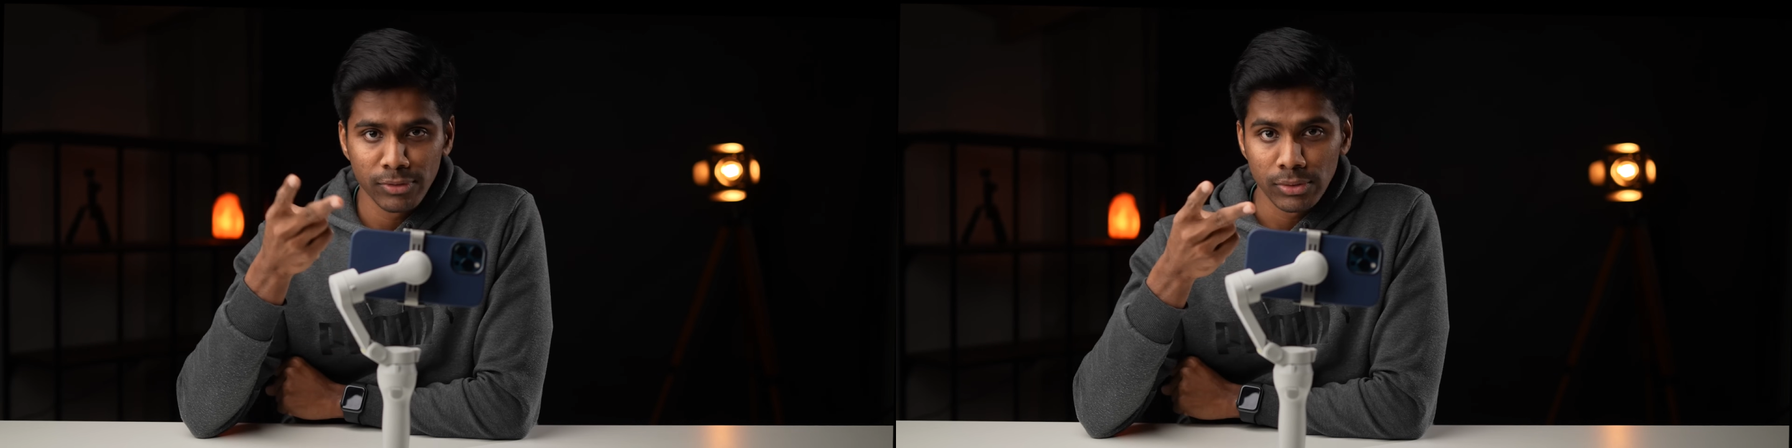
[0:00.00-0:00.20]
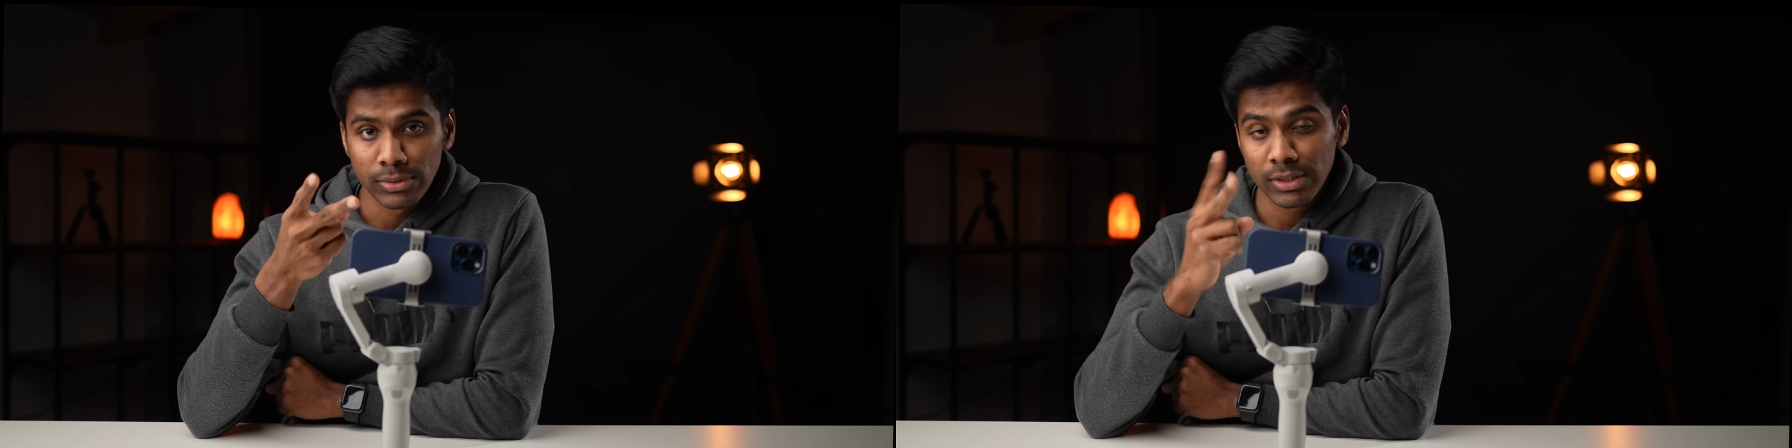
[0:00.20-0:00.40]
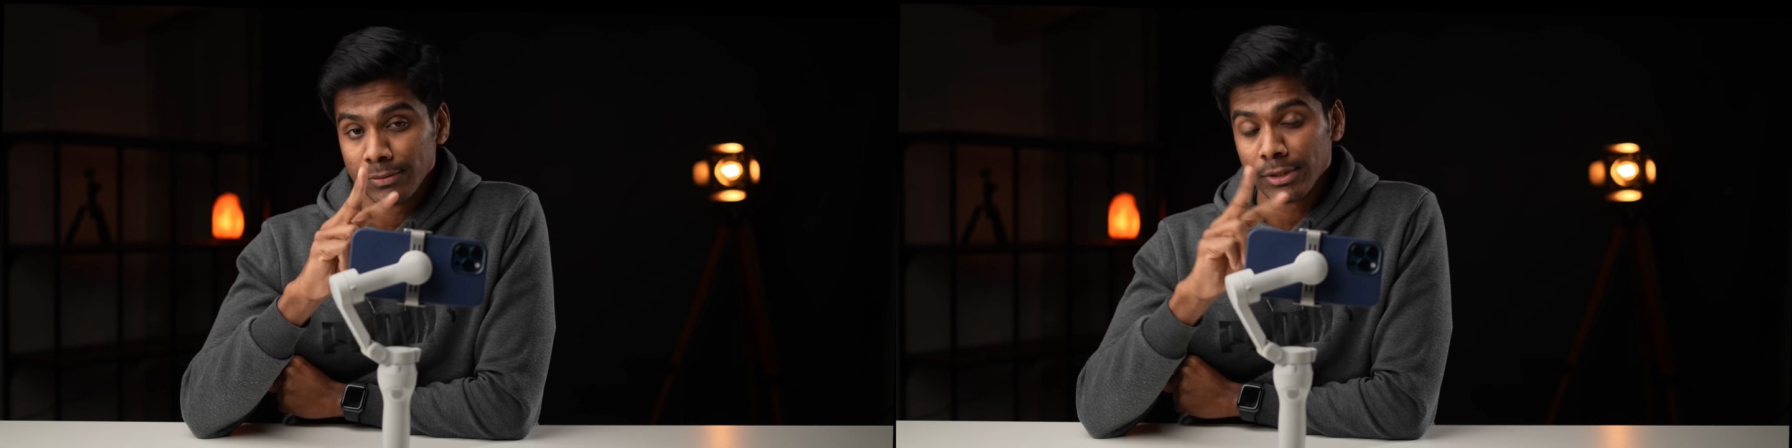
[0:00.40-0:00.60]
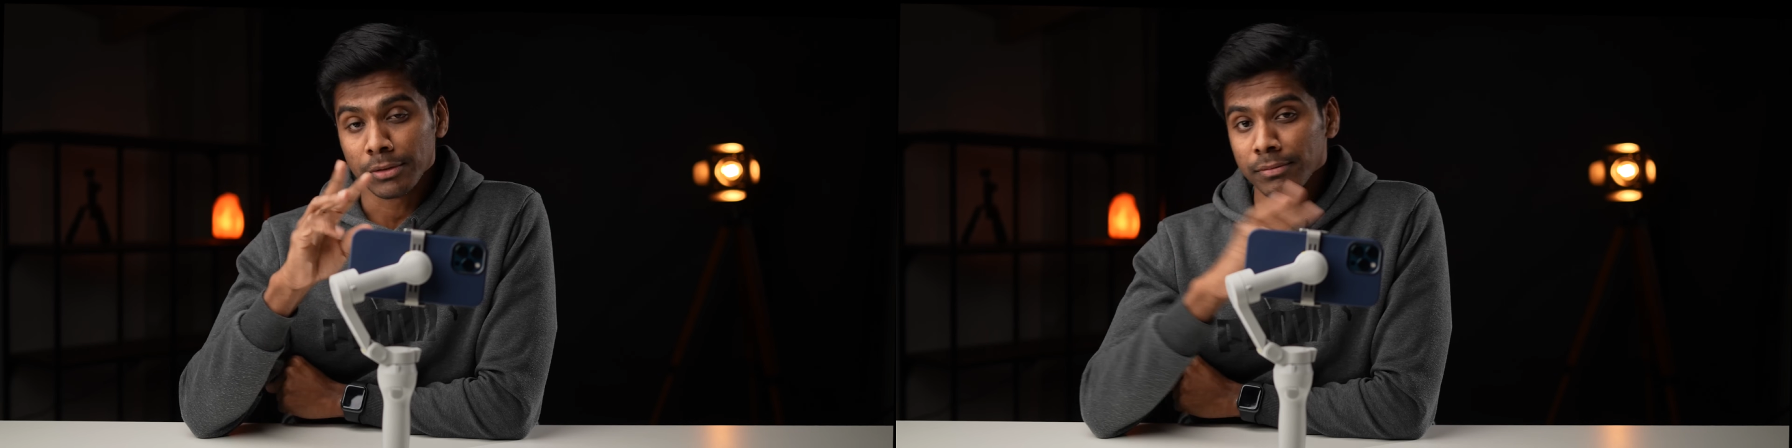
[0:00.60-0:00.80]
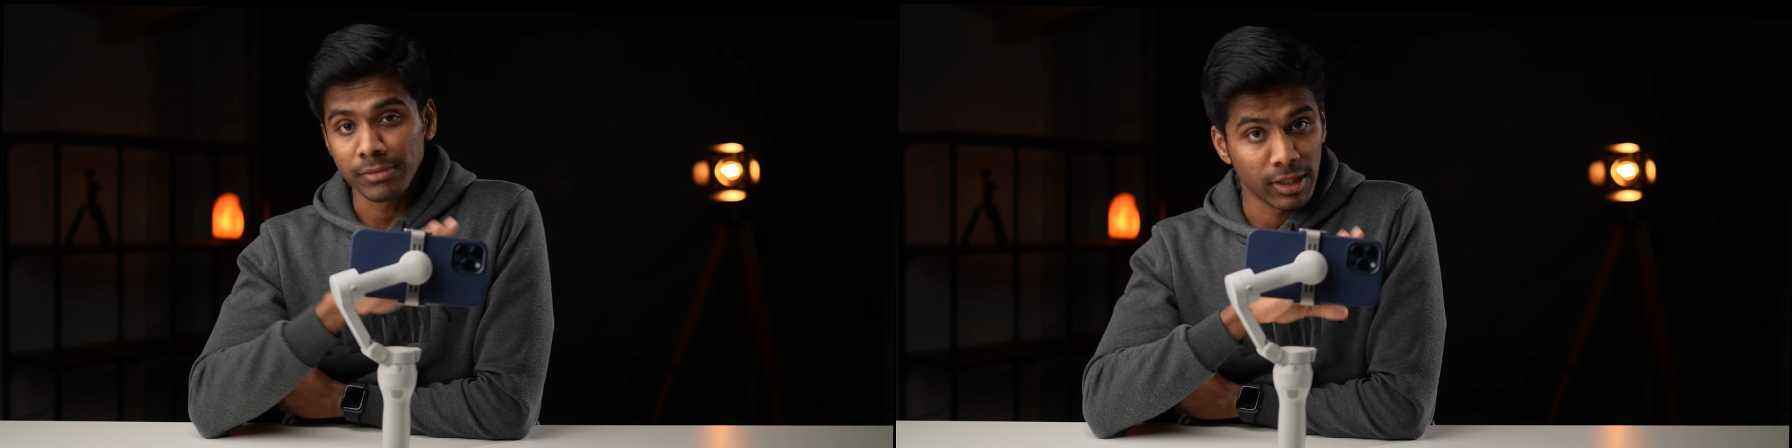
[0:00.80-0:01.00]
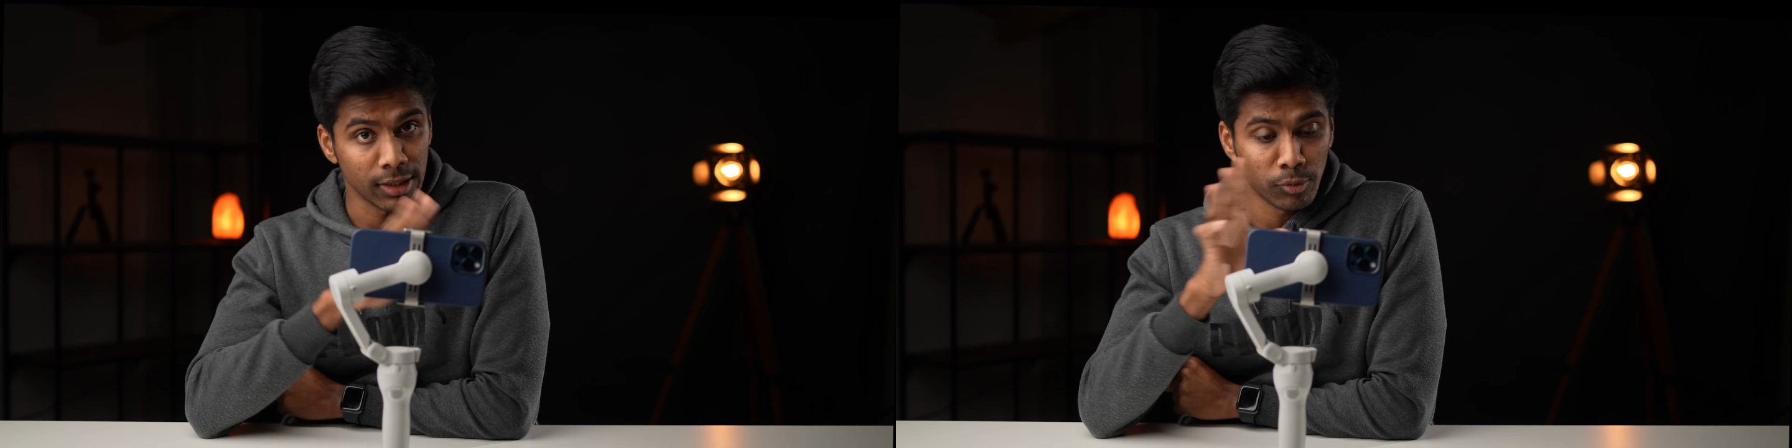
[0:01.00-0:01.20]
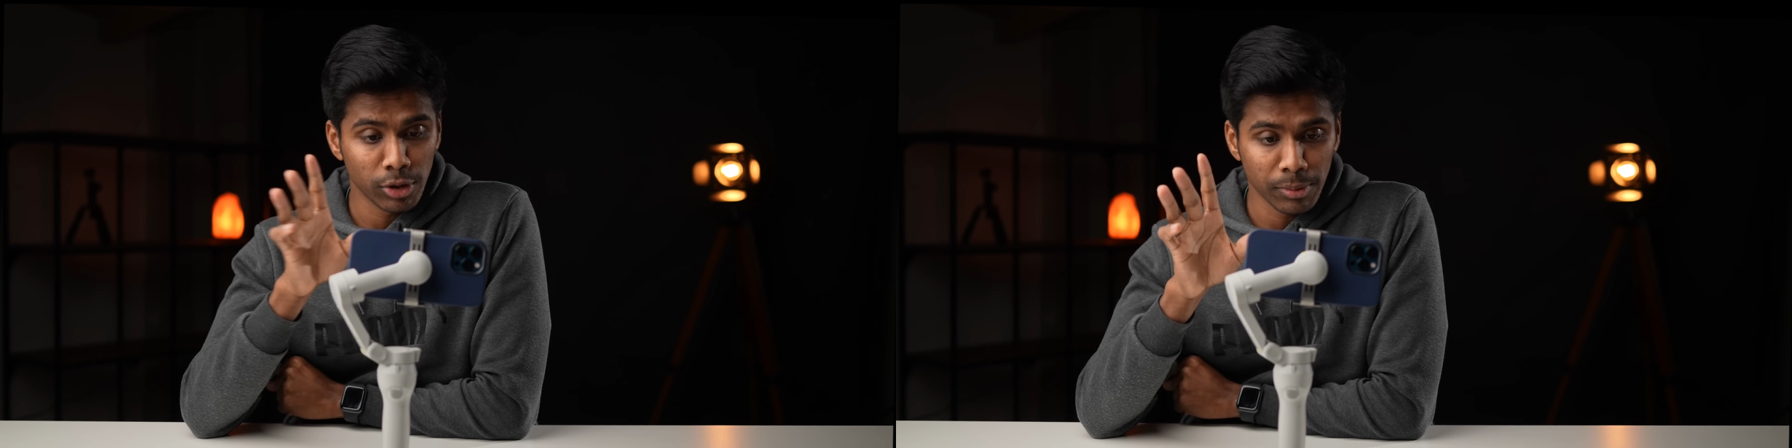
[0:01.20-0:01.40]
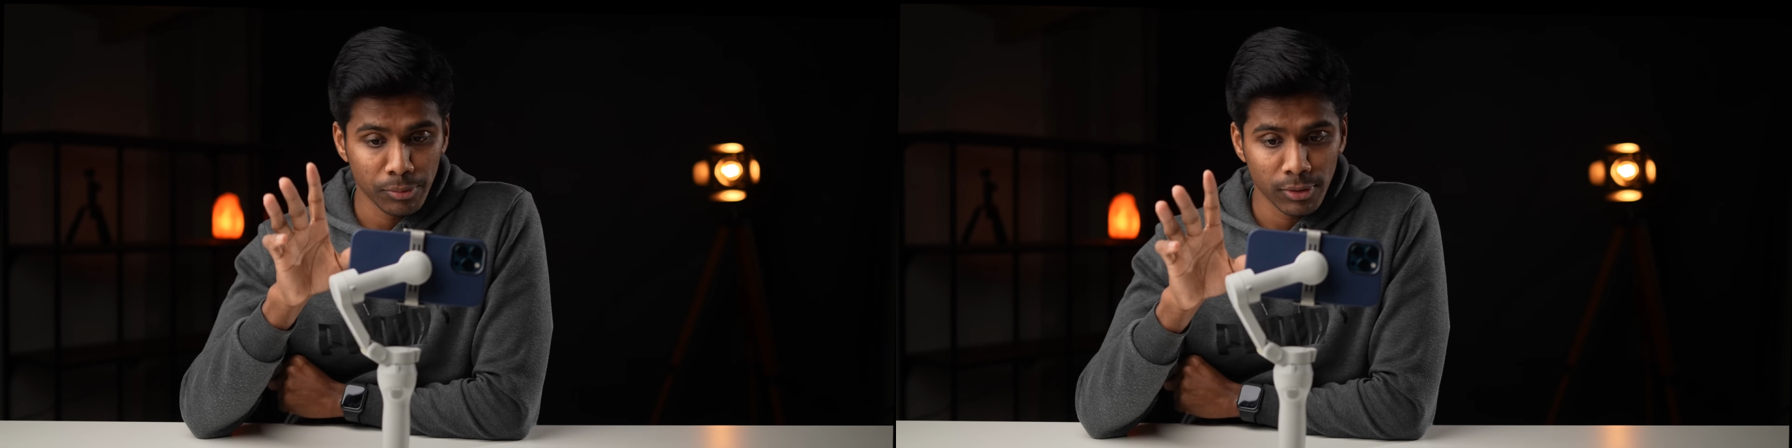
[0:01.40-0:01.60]
வீடியோக்கும் தான் ஷிஃப்ட் ஆகும் வேறு எந்த
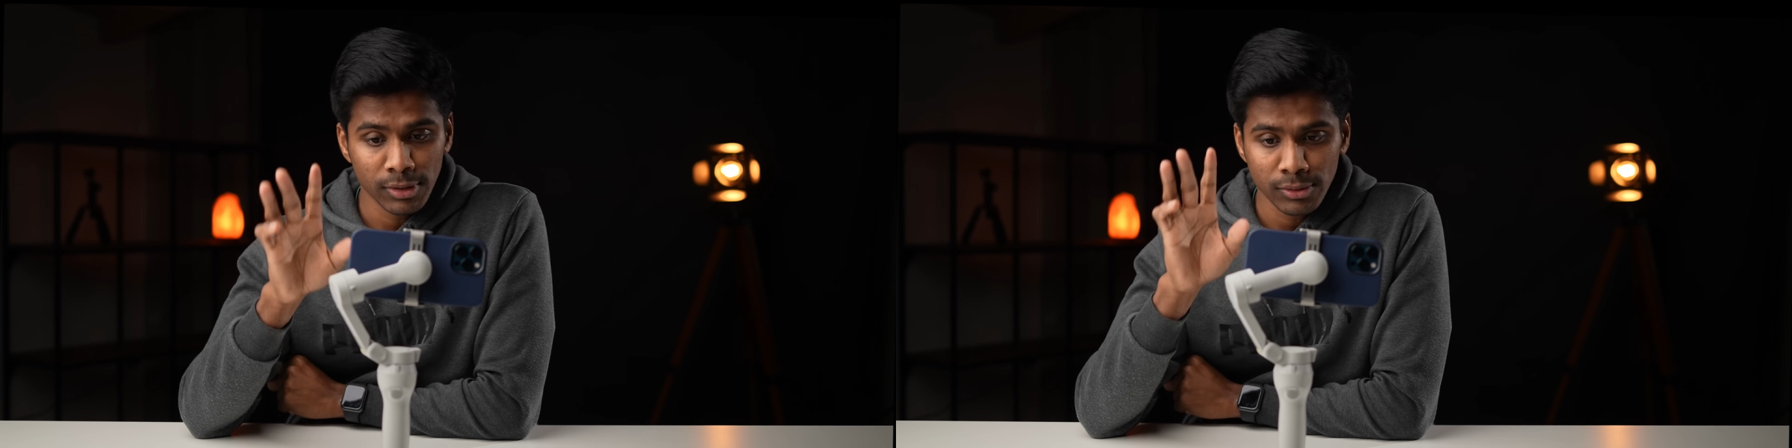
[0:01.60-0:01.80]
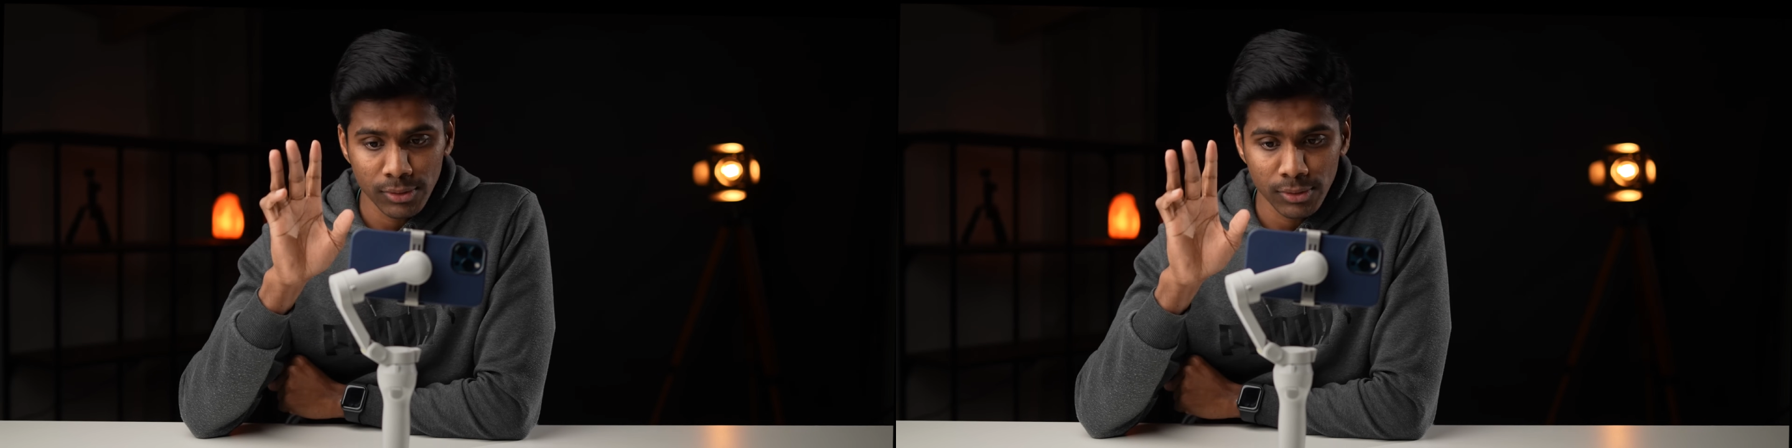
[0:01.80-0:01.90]
மோடுக்குமே போகாது